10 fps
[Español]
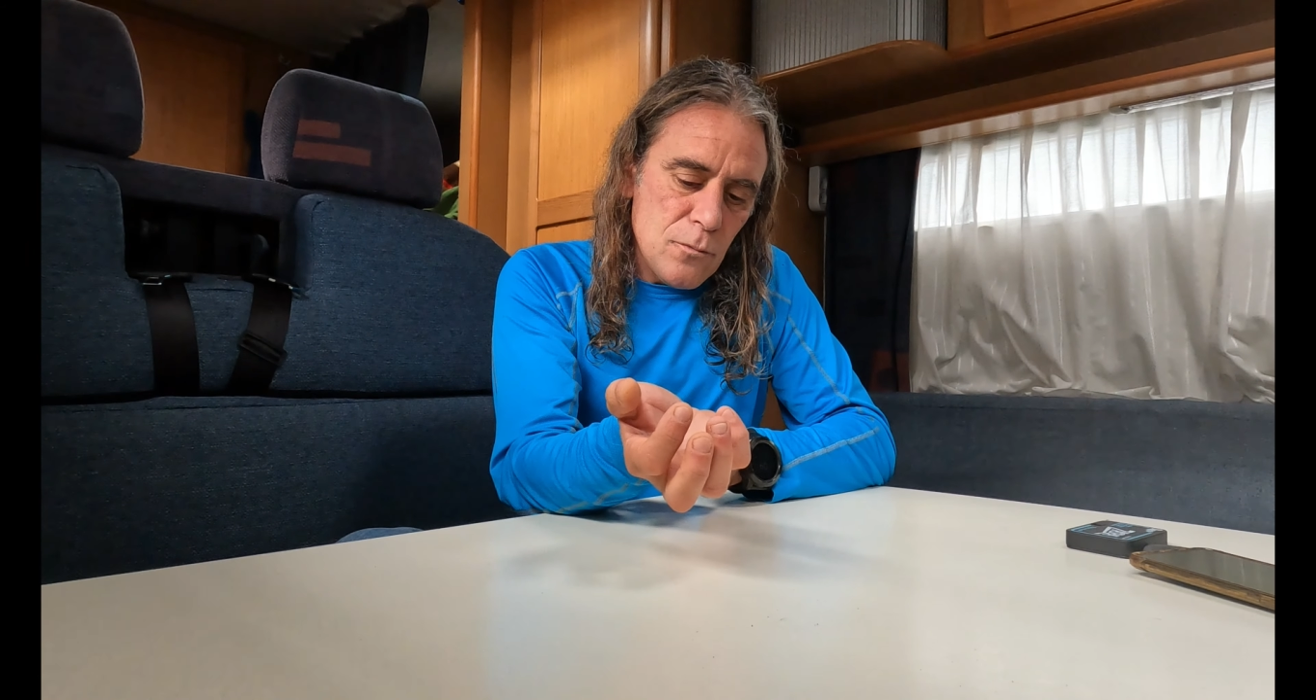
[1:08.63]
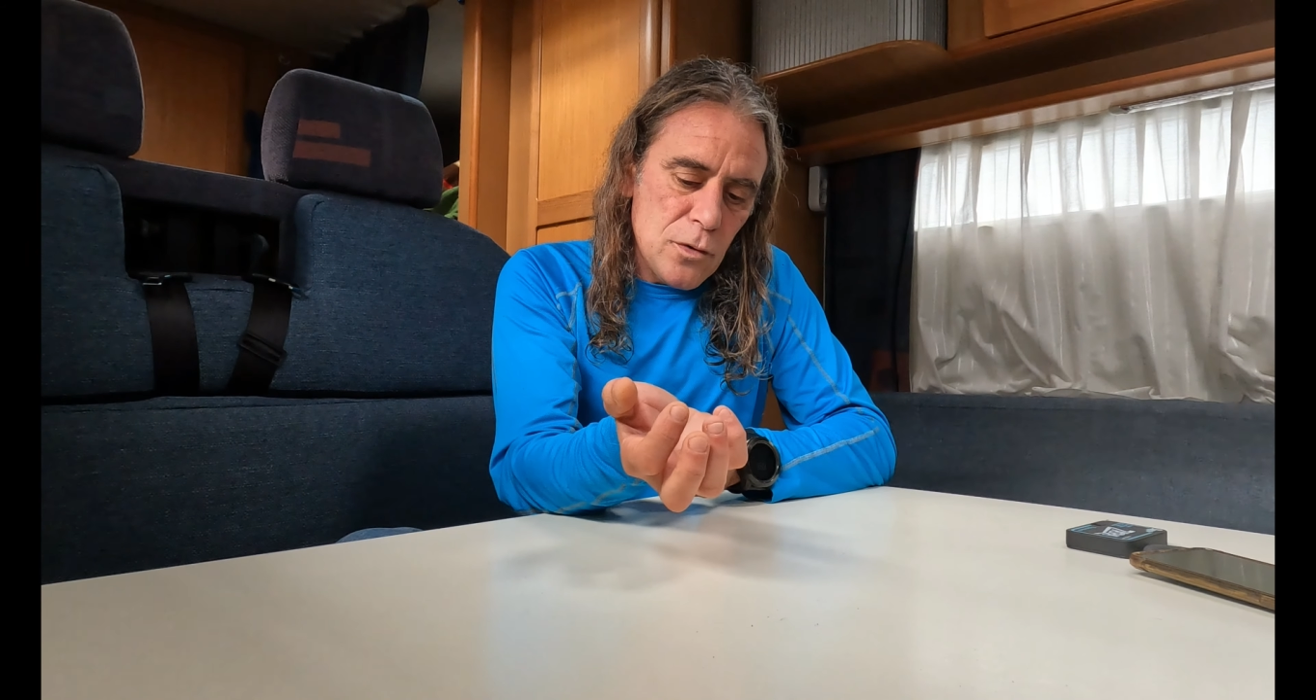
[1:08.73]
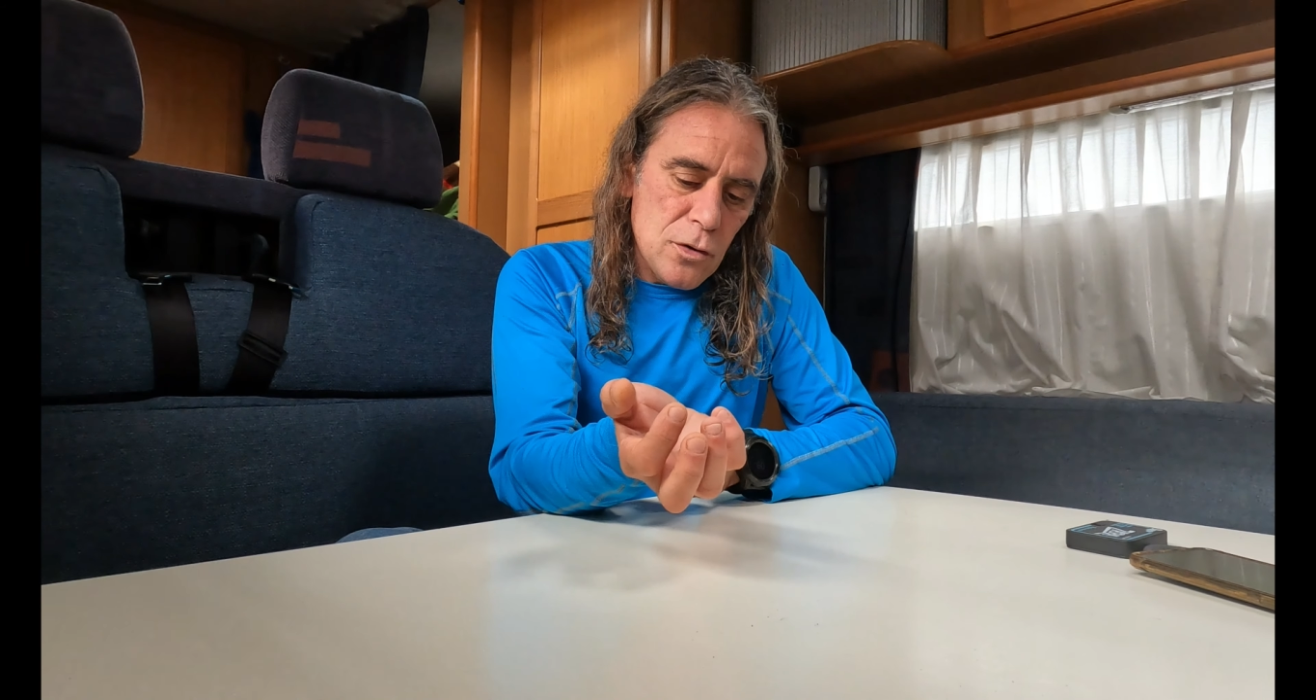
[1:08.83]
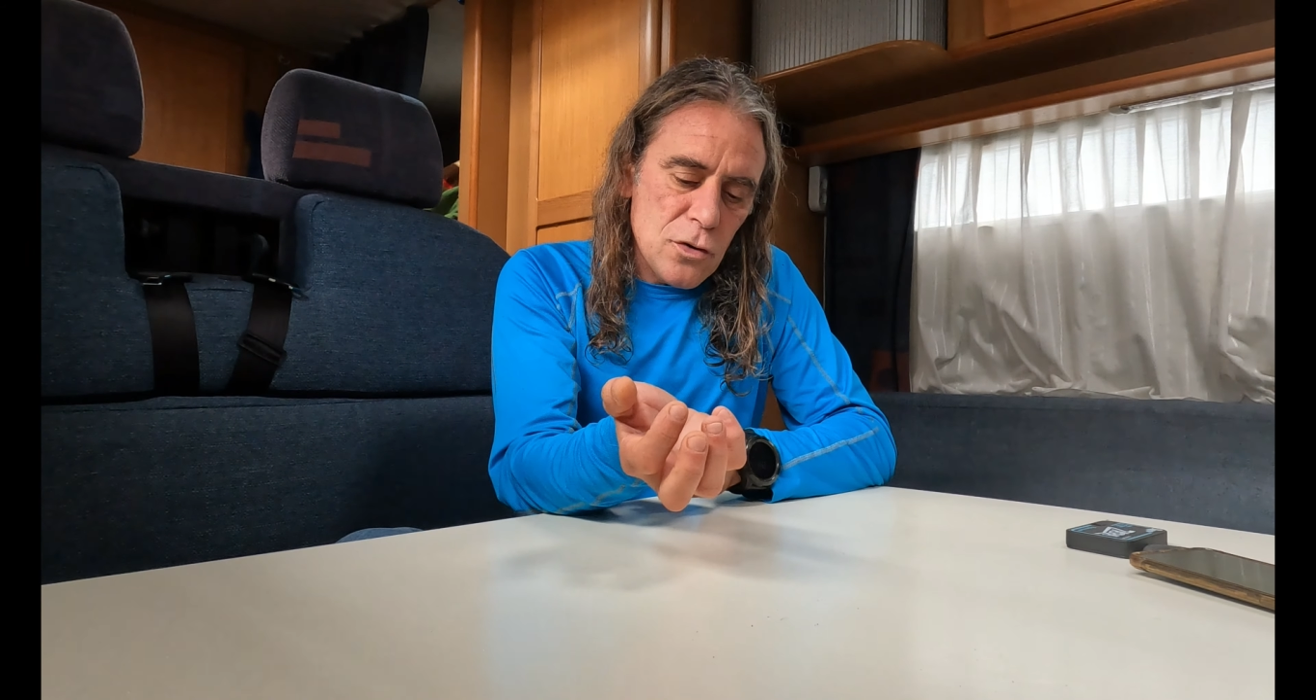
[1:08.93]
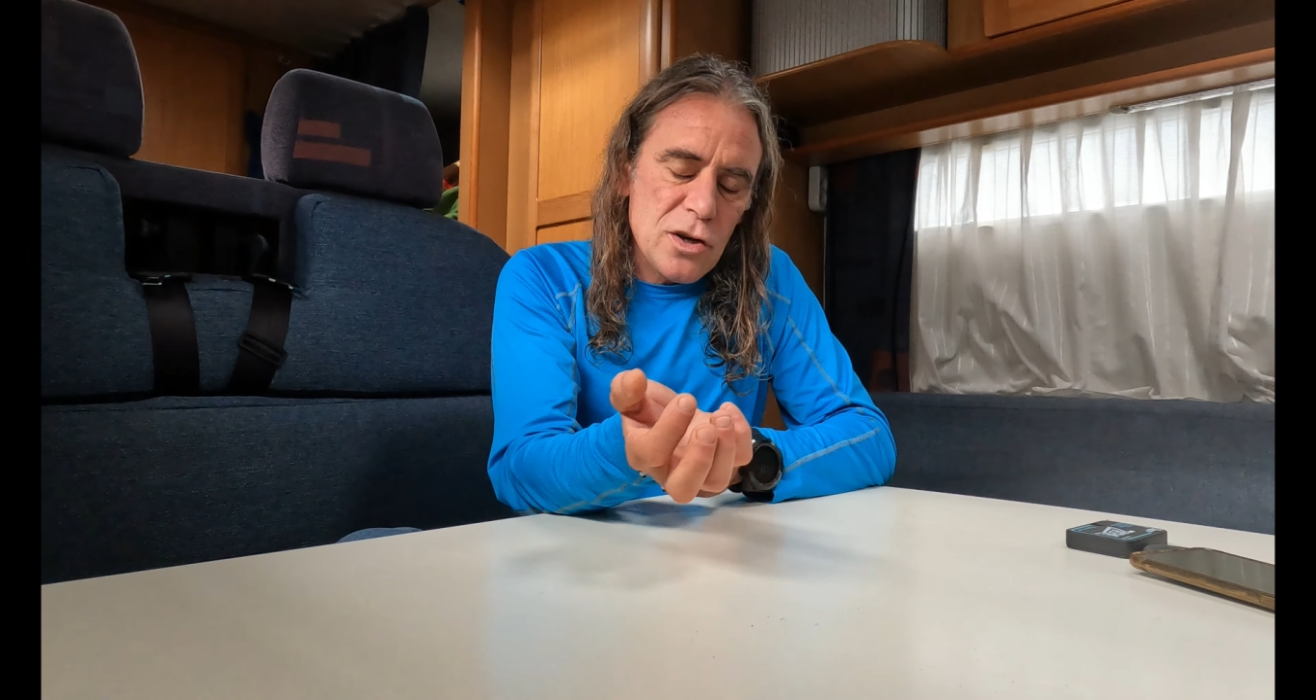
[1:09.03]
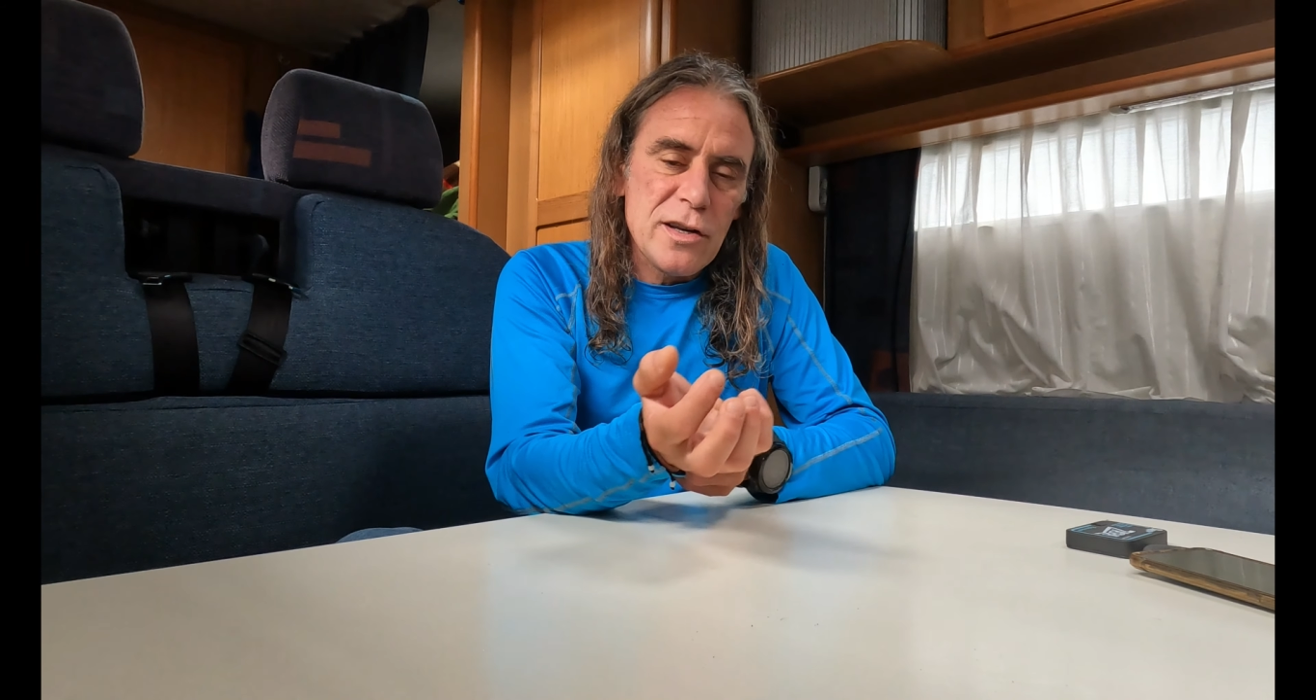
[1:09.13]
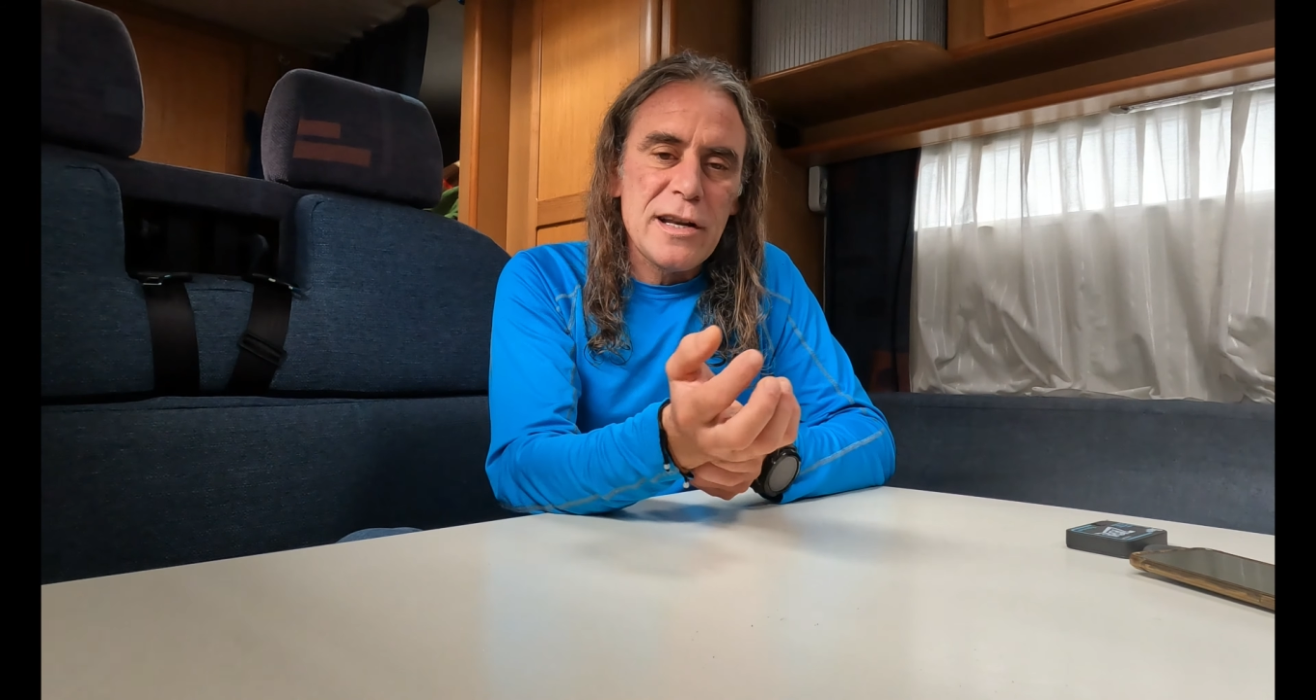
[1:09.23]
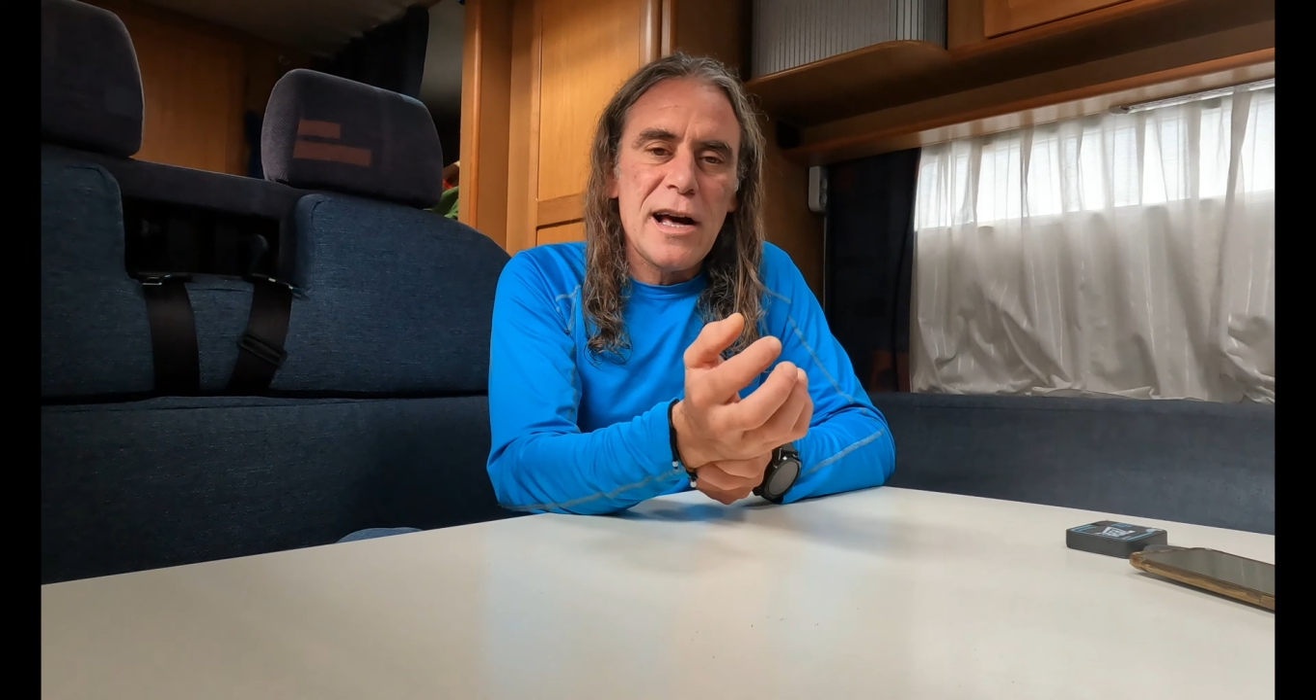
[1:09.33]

bueno, no sé si